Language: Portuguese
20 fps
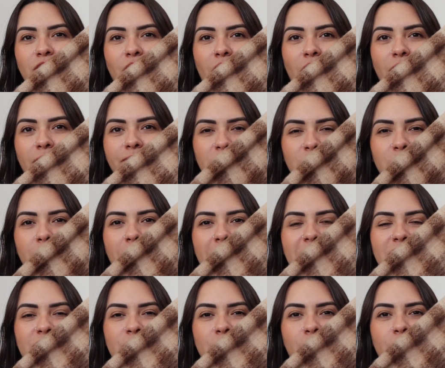ó, com
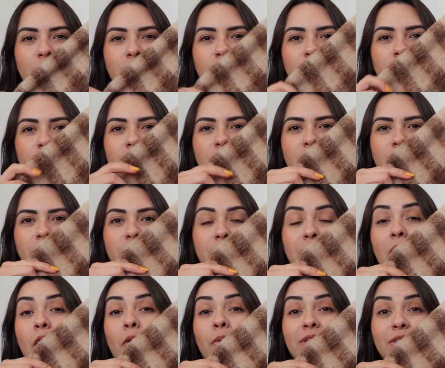bege escuro,
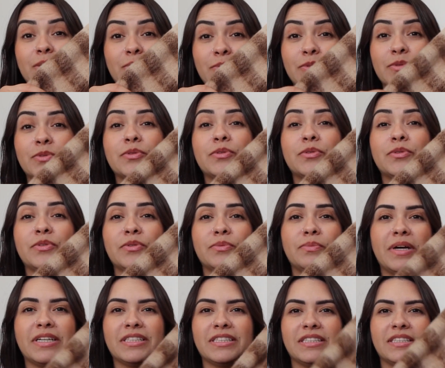marrom escuro,
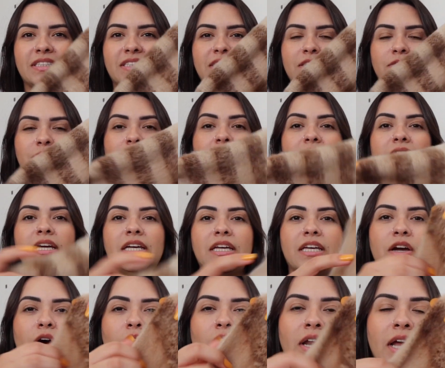begezinho.
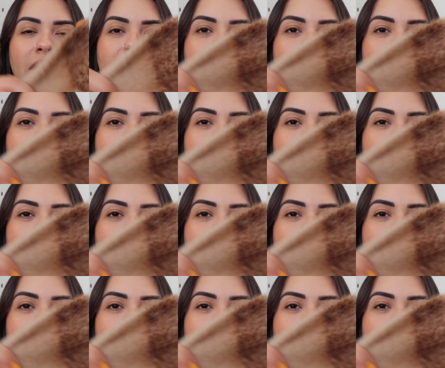E olha